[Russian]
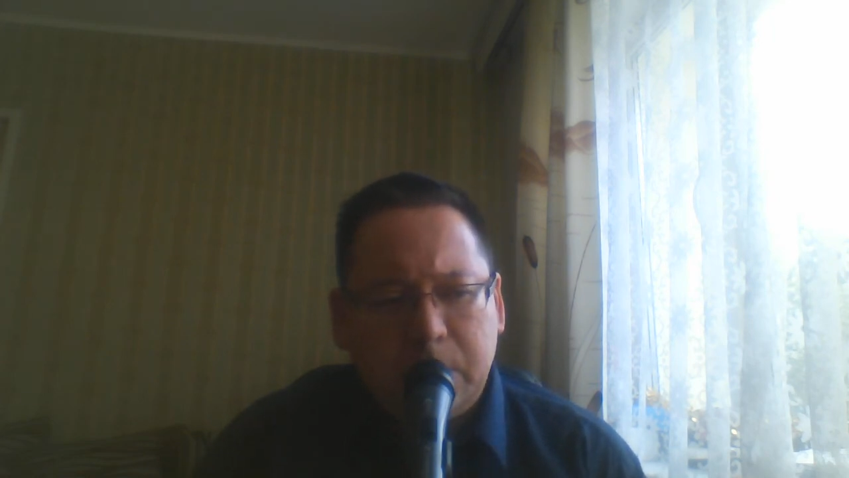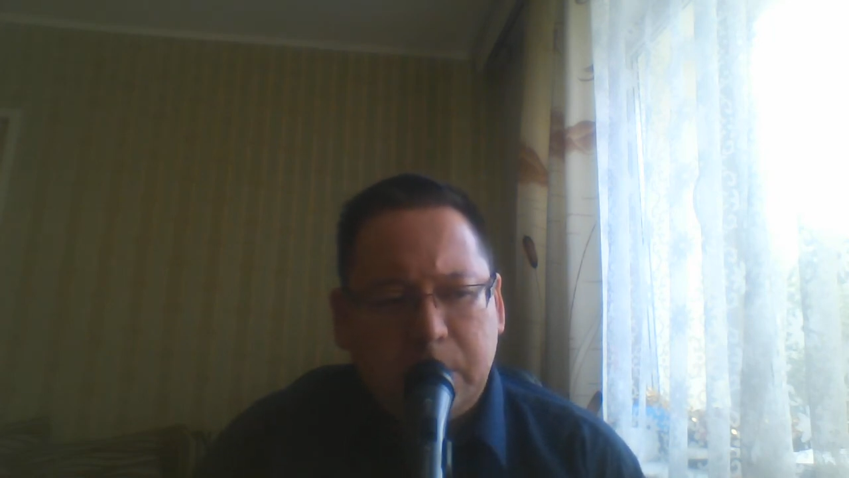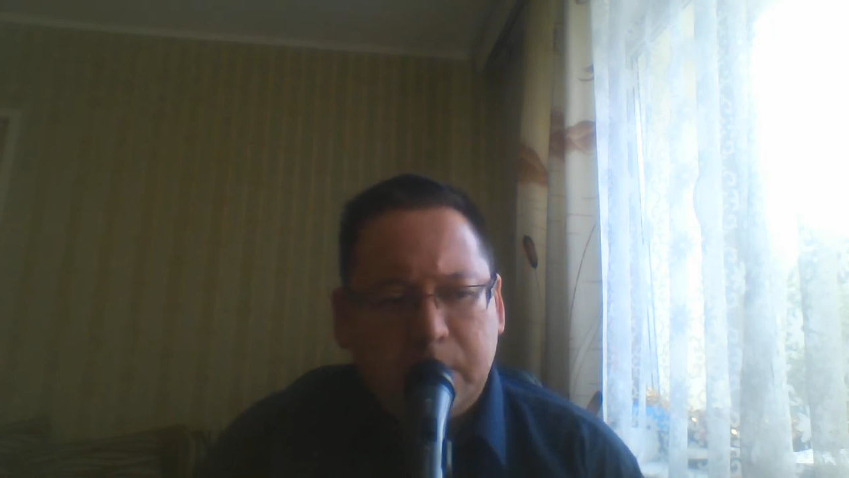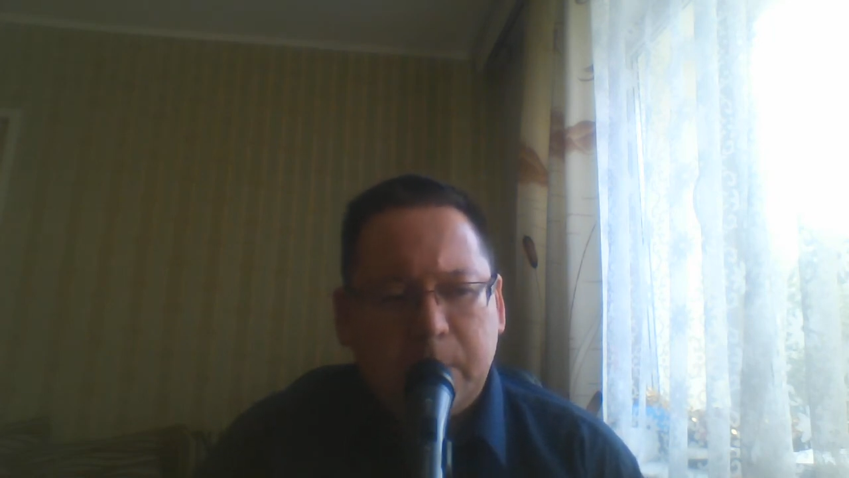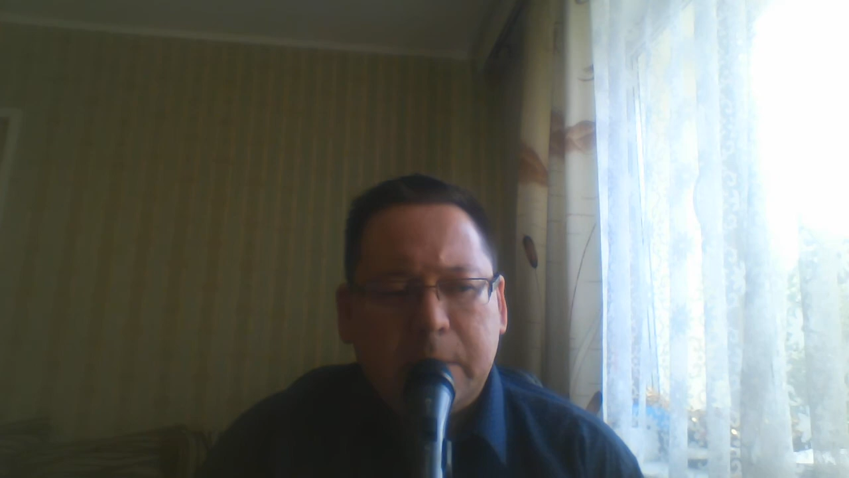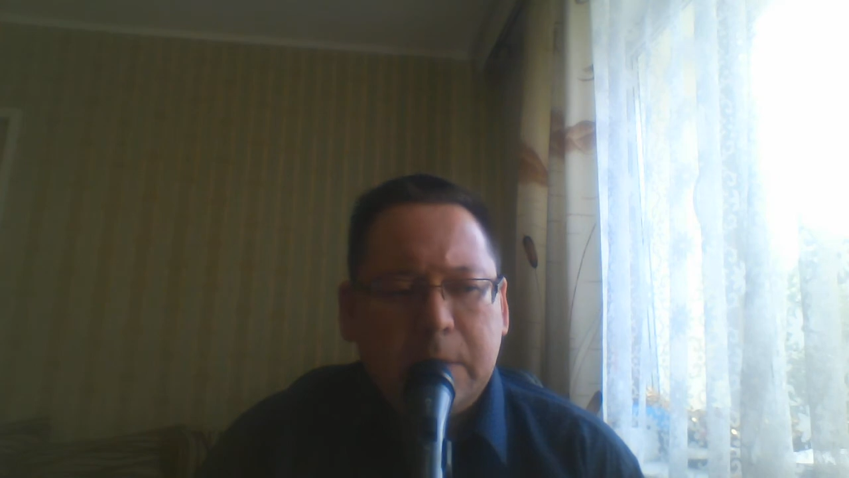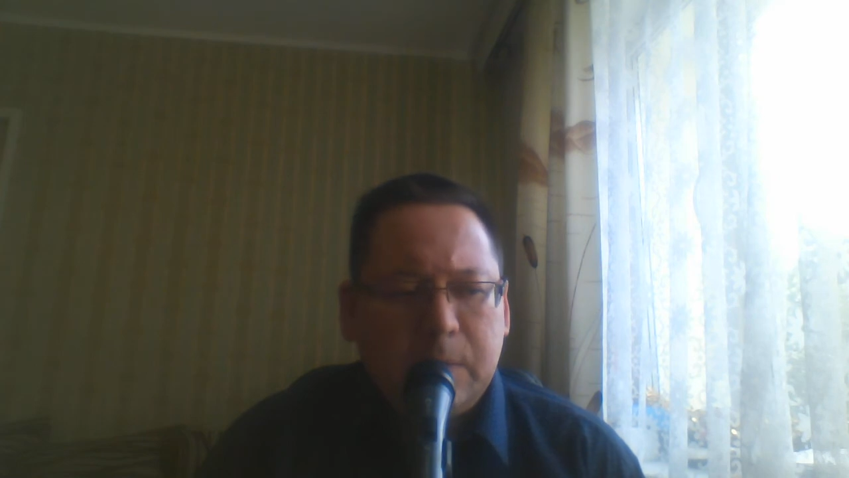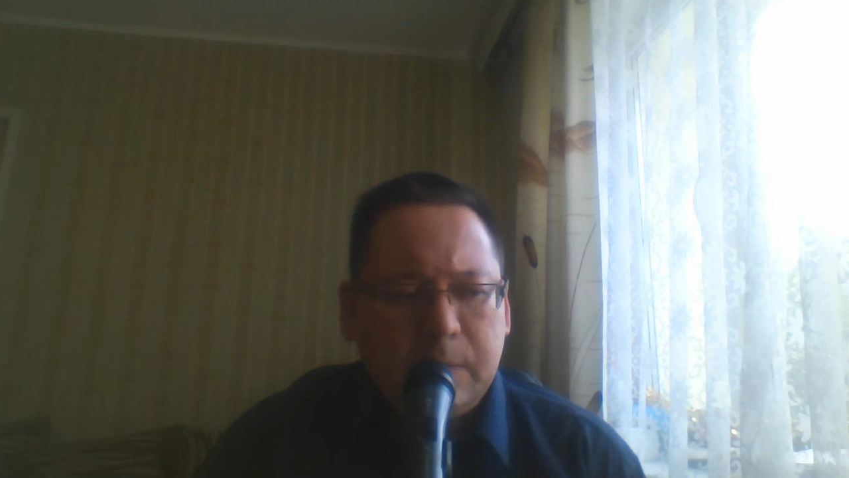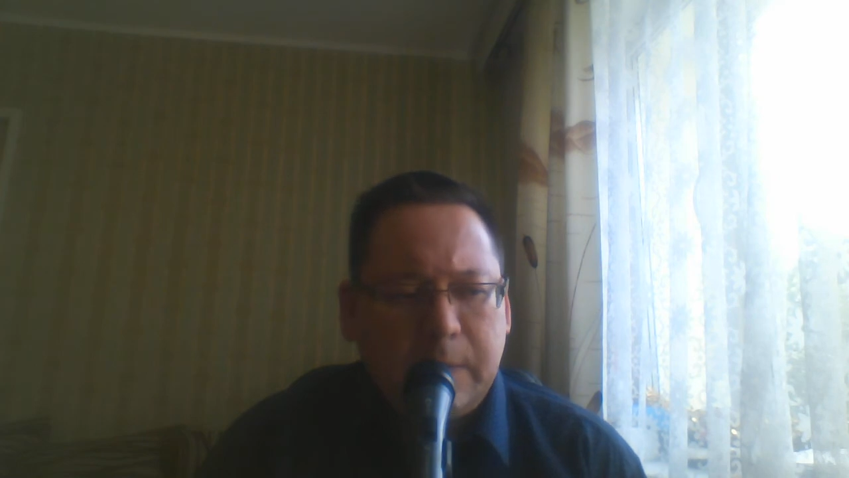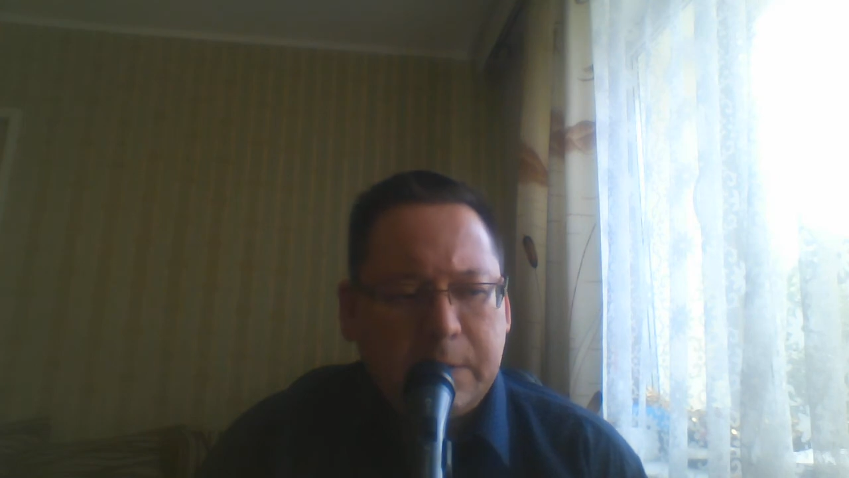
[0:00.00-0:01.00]
невообразимо
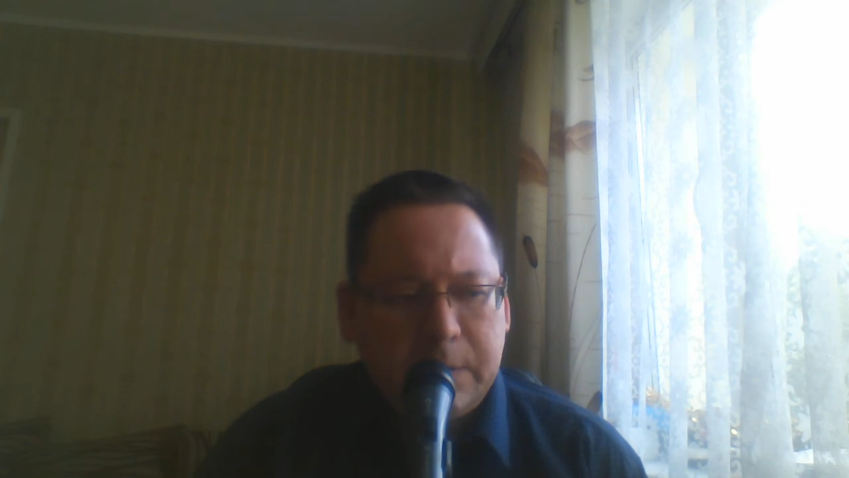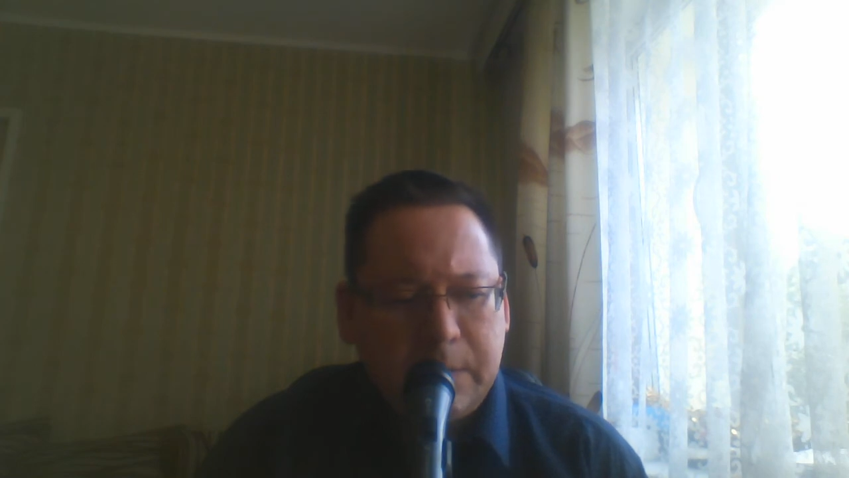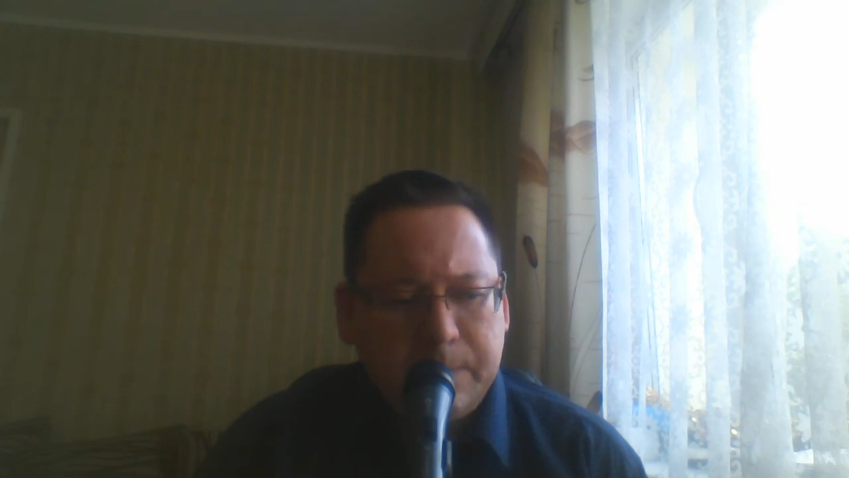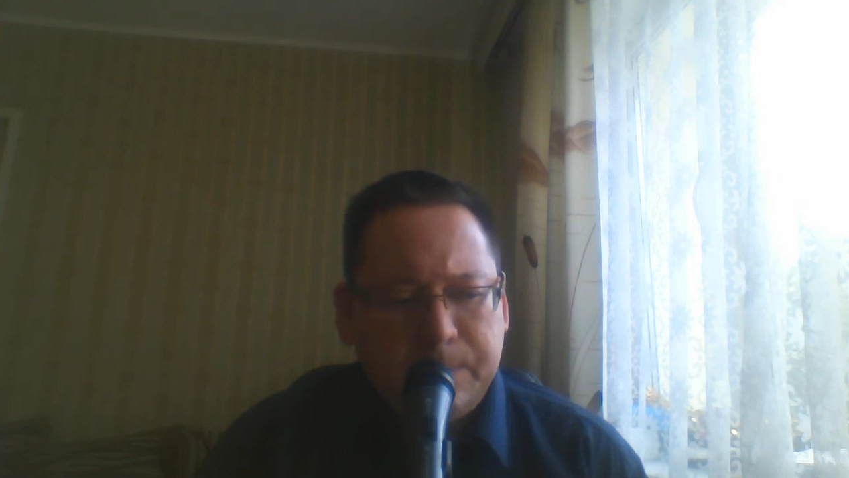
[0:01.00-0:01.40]
важной,